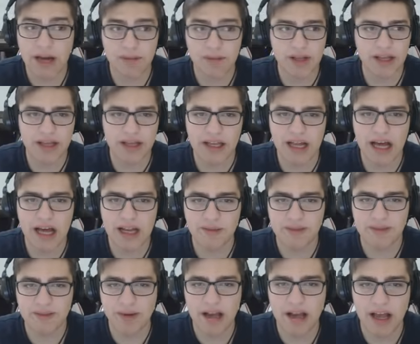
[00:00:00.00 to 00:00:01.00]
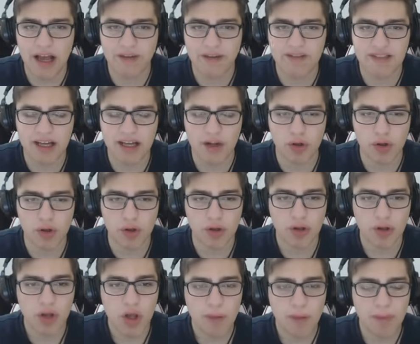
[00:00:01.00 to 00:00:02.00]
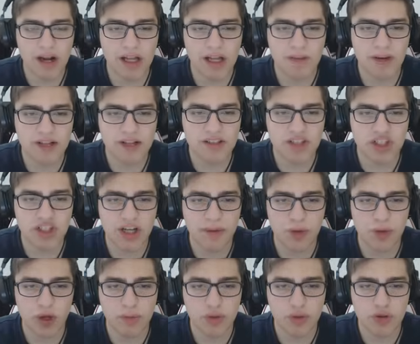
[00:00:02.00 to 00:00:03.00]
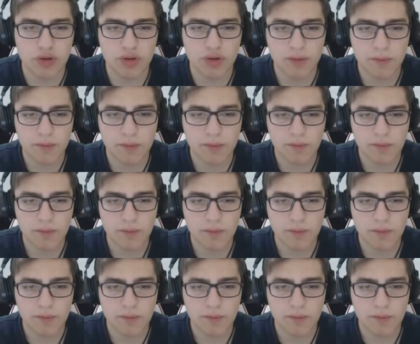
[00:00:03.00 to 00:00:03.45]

Harbiden yeni halimiz bayağı efsane oldu. Bakalım artık çıkabiliyor muyuz?